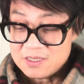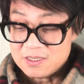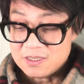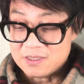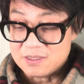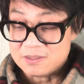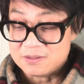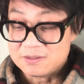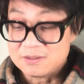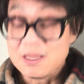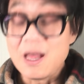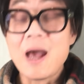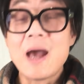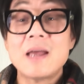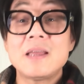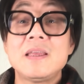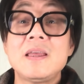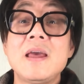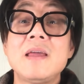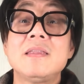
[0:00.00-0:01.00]
呃，
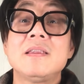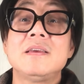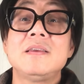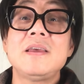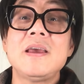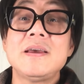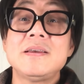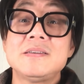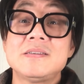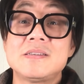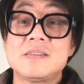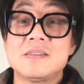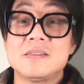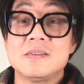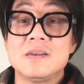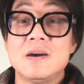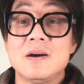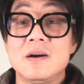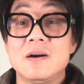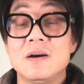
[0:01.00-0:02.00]
大宴的宴
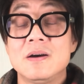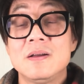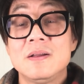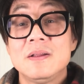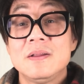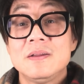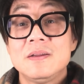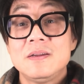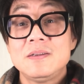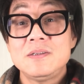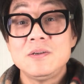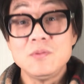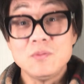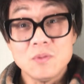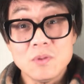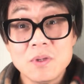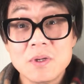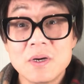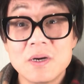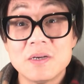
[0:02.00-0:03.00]
席啊，这个
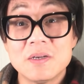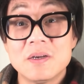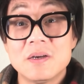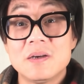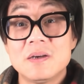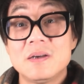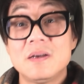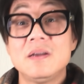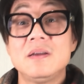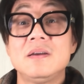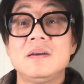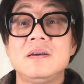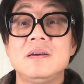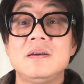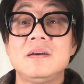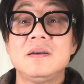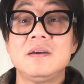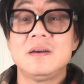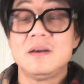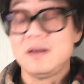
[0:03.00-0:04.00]
东西很很
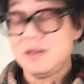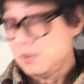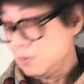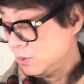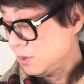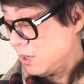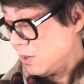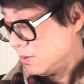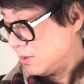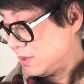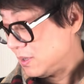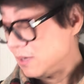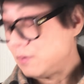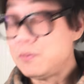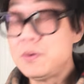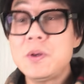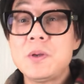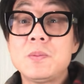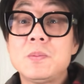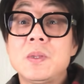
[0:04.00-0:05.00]
很很有道理的。
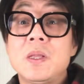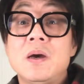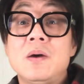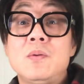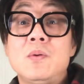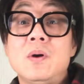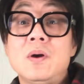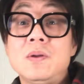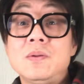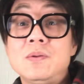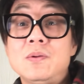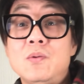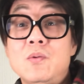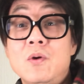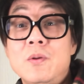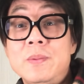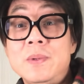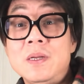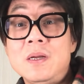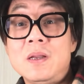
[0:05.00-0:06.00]
为什么呢？我告诉你，
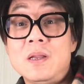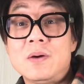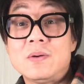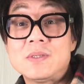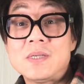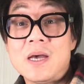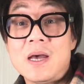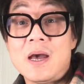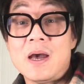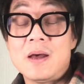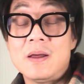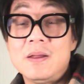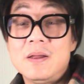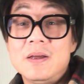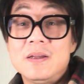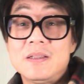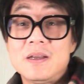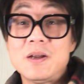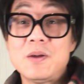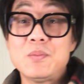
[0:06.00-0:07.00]
我们这个老家呀，
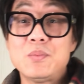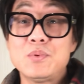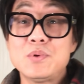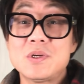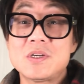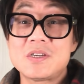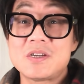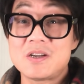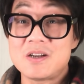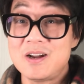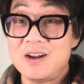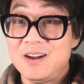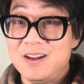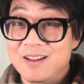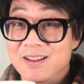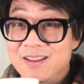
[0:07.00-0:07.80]
当然不是吃，